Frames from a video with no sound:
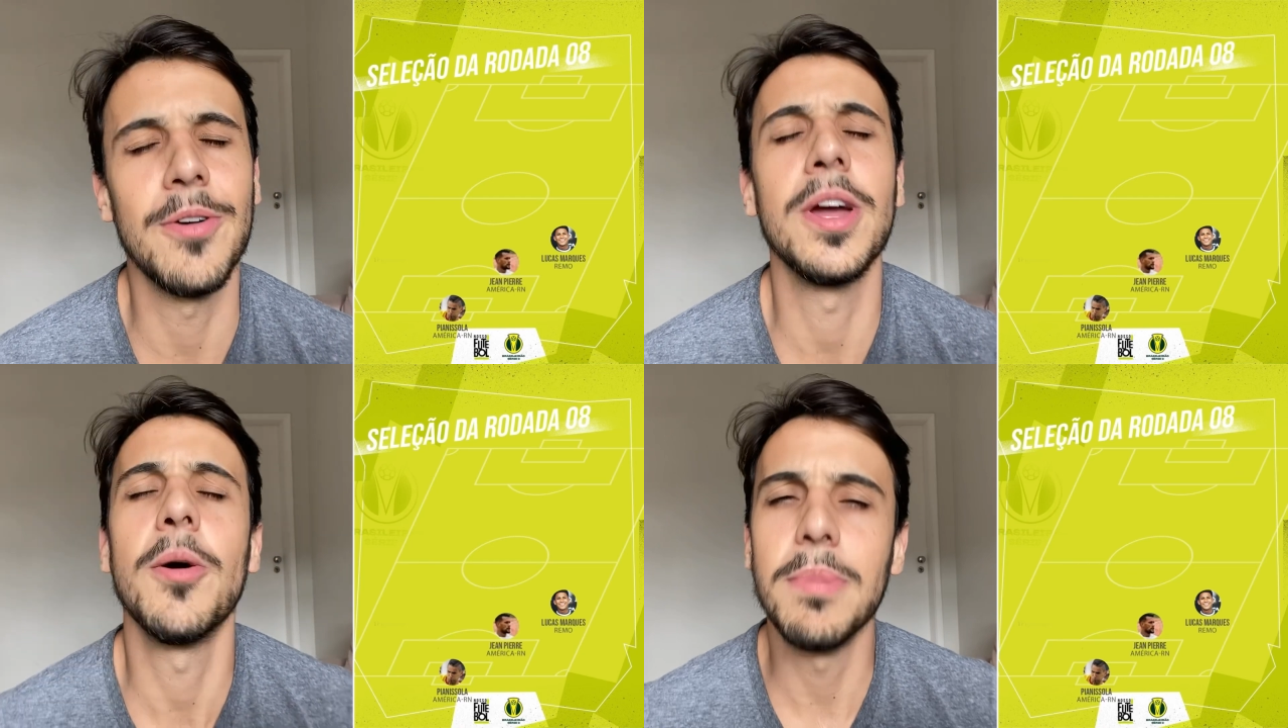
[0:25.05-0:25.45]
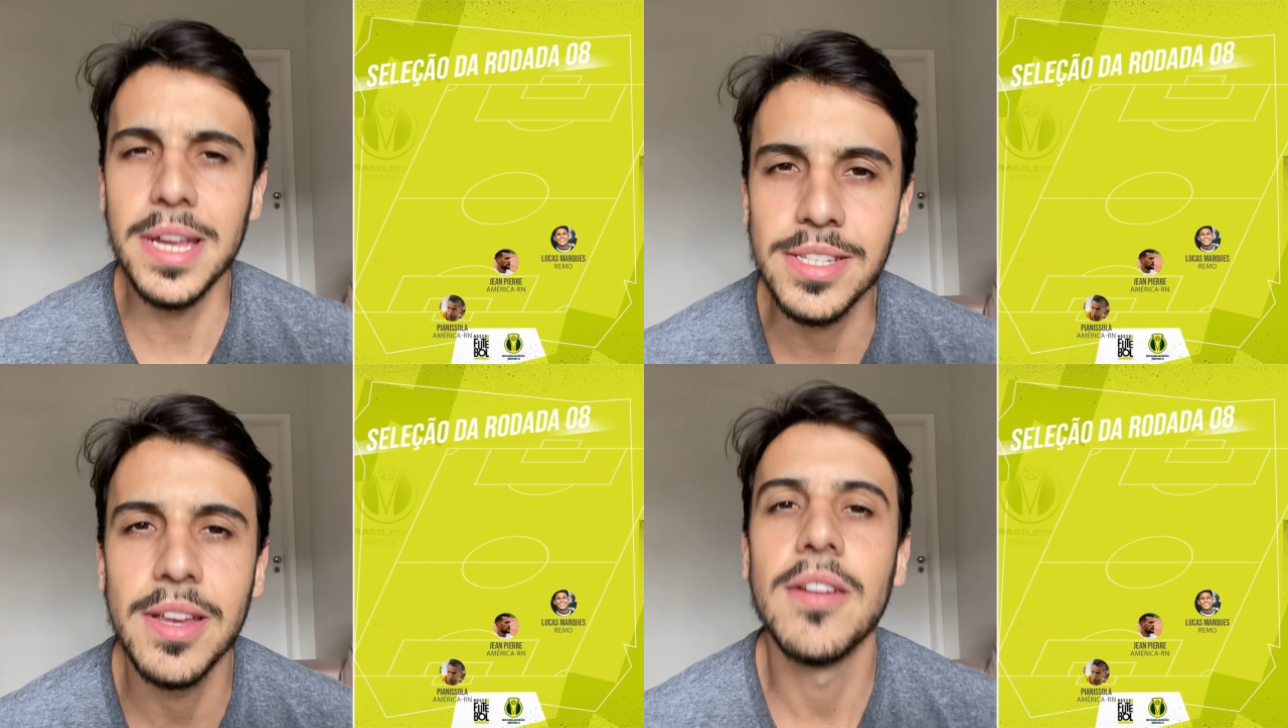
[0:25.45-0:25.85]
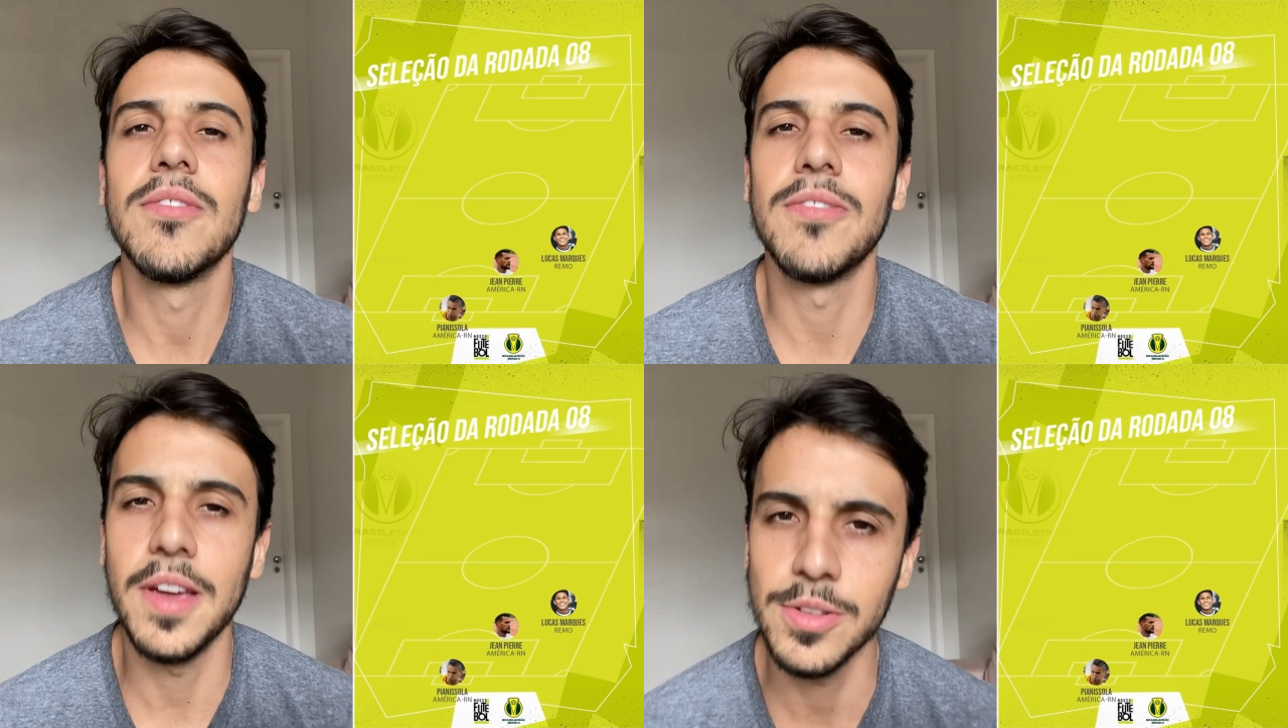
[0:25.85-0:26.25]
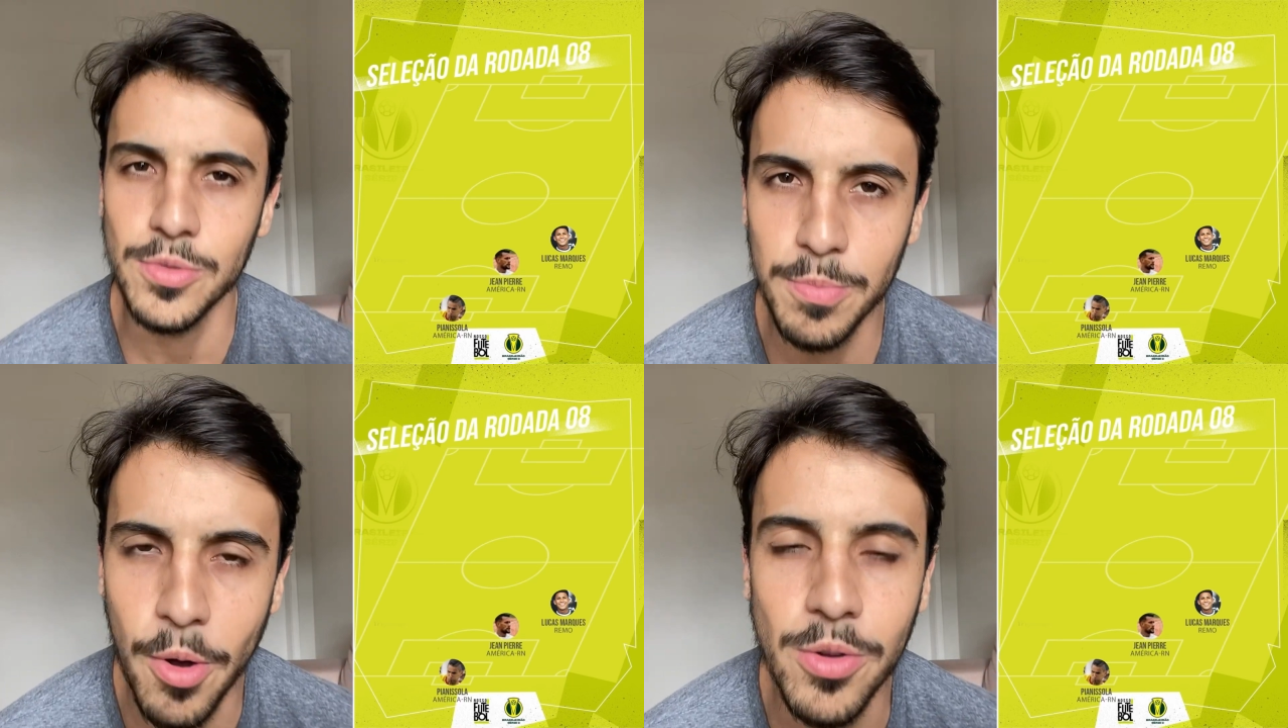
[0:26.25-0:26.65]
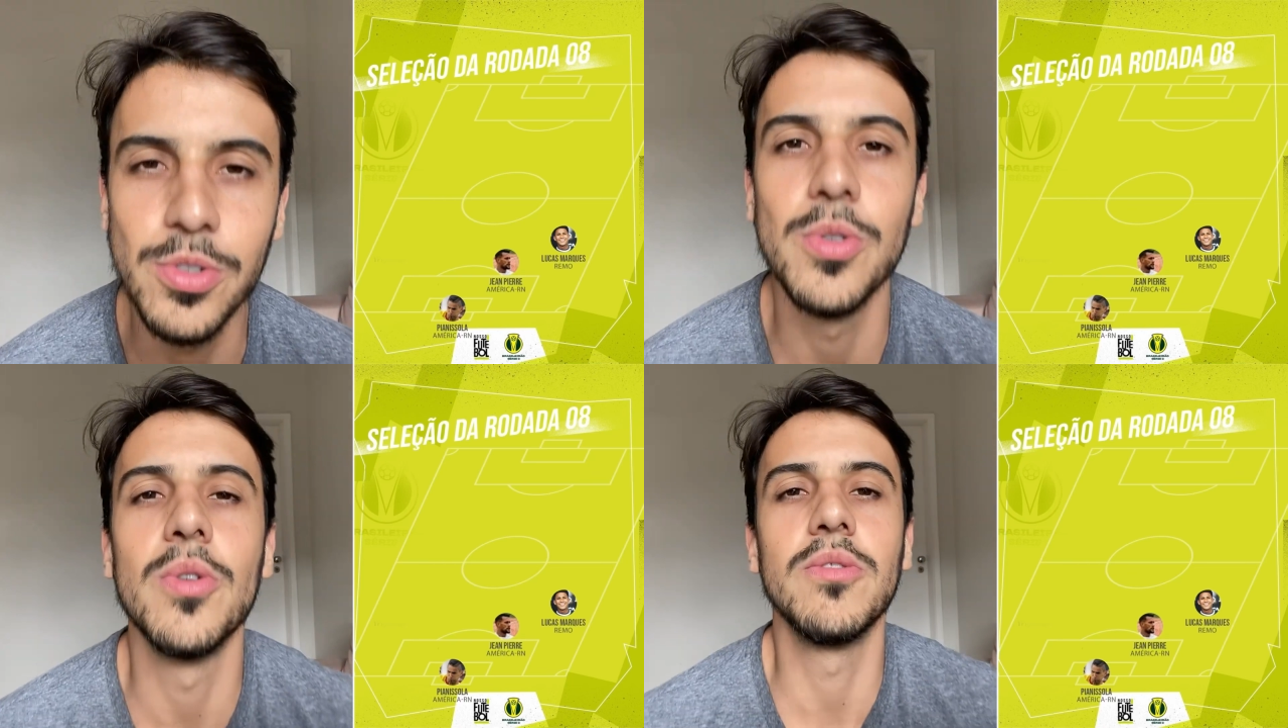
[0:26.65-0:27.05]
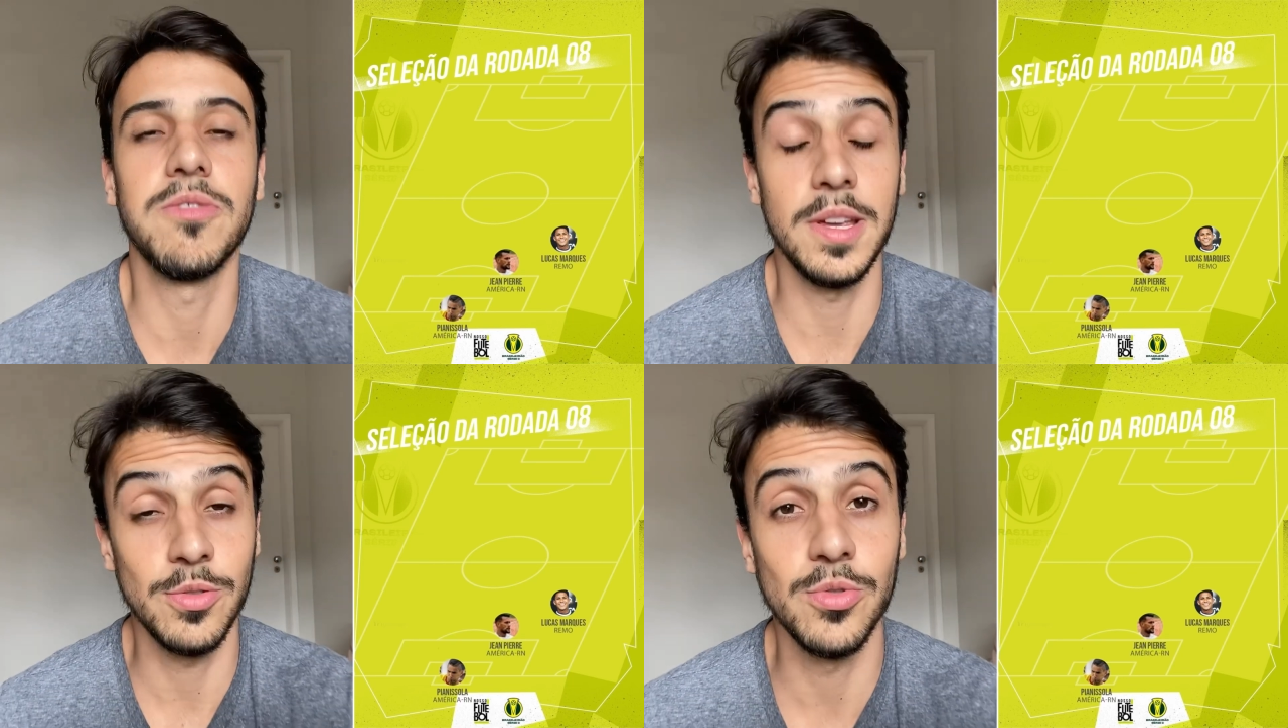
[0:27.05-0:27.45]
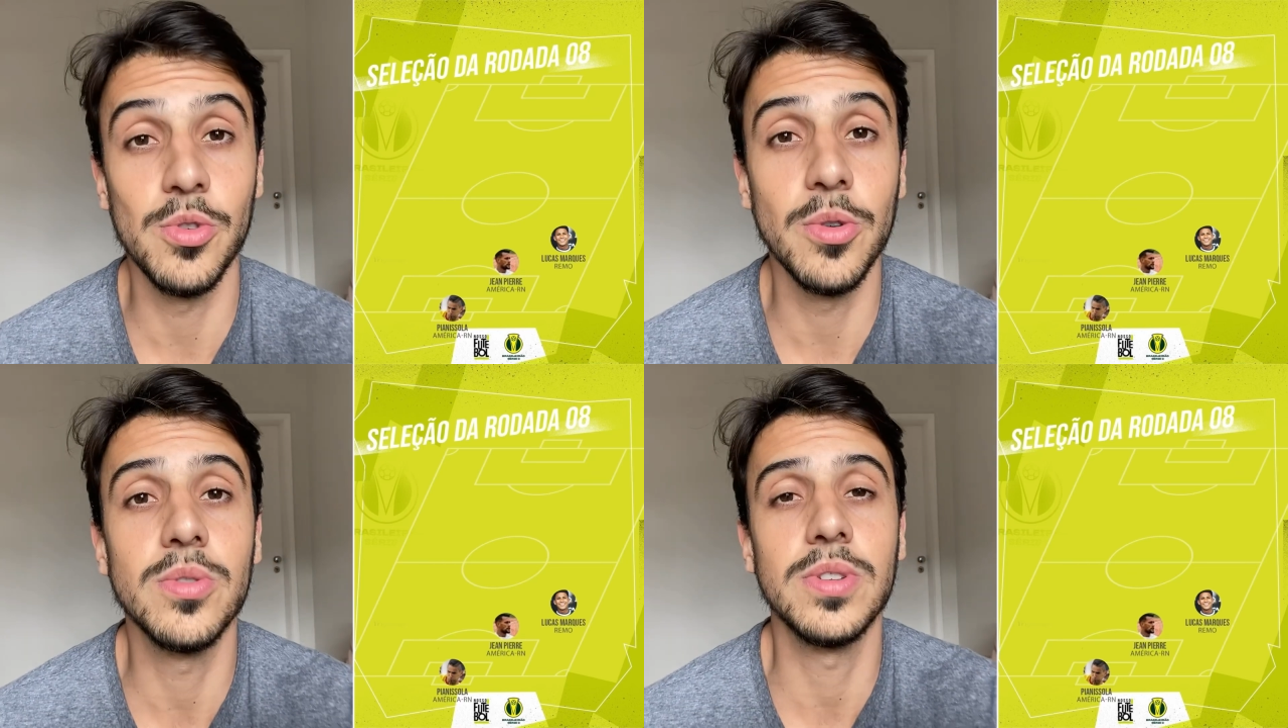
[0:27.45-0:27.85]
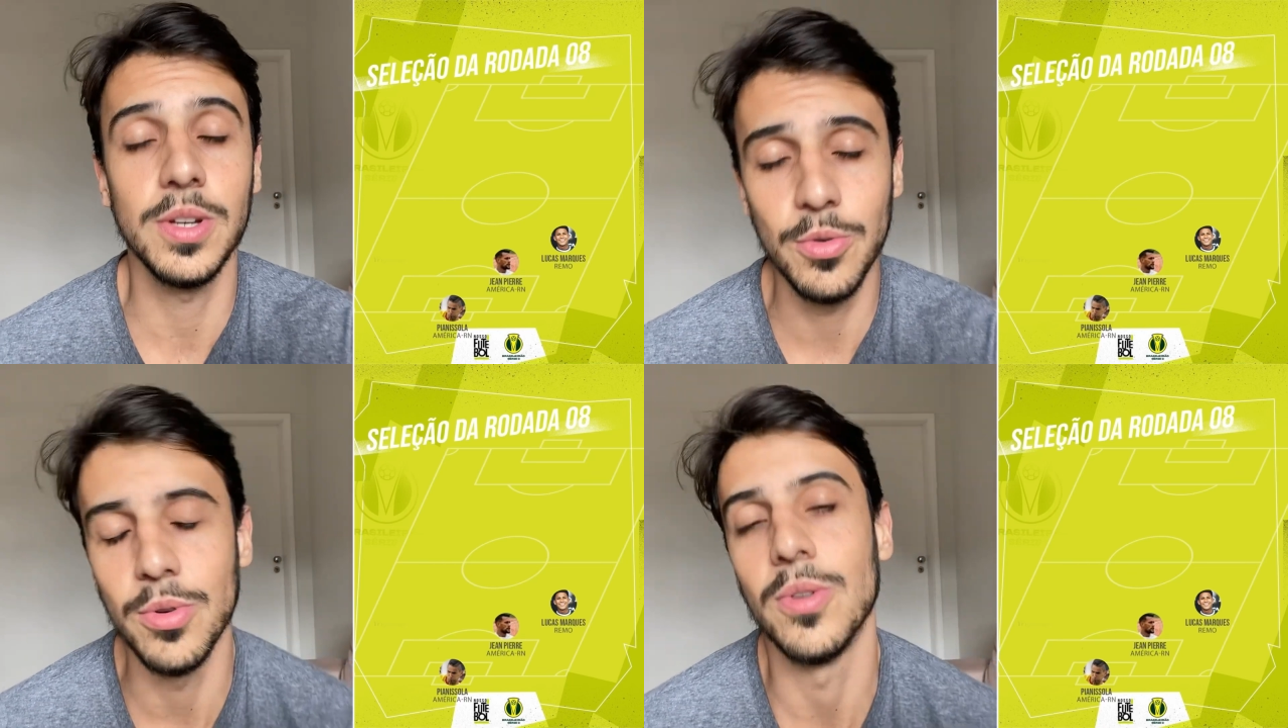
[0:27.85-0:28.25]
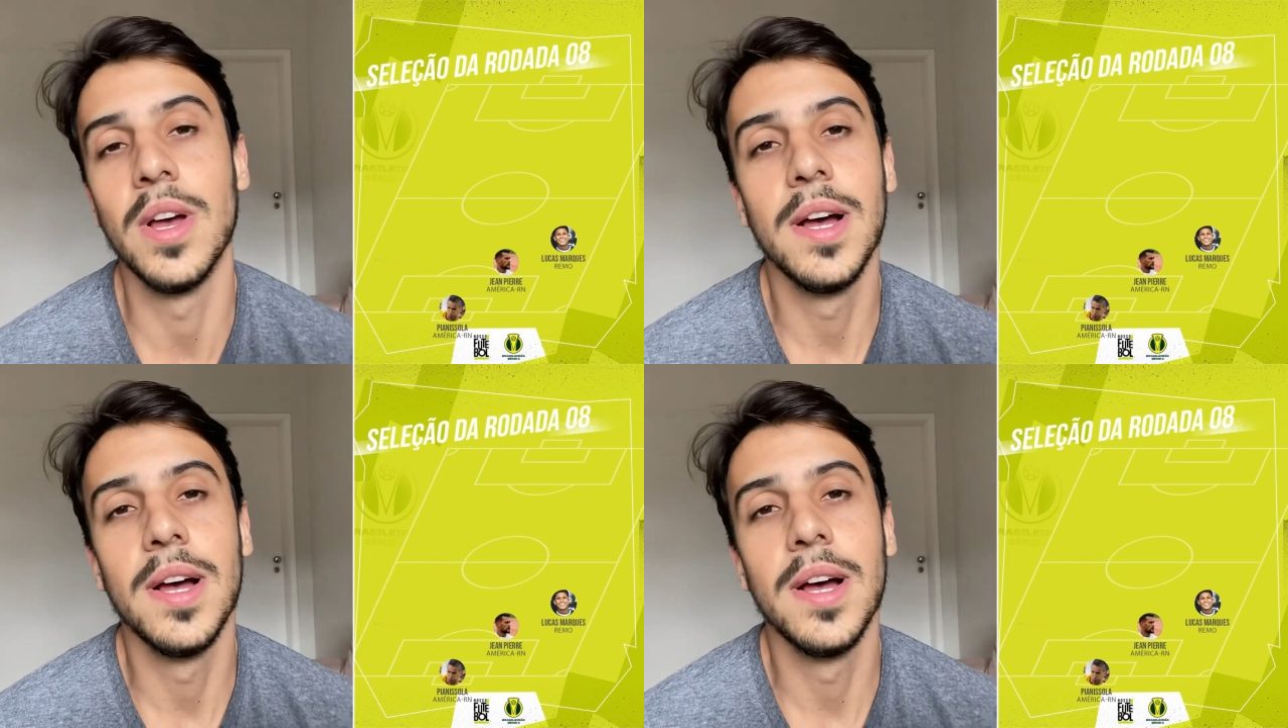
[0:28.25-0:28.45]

realmente fez um bom jogo, fez um jogo seguro.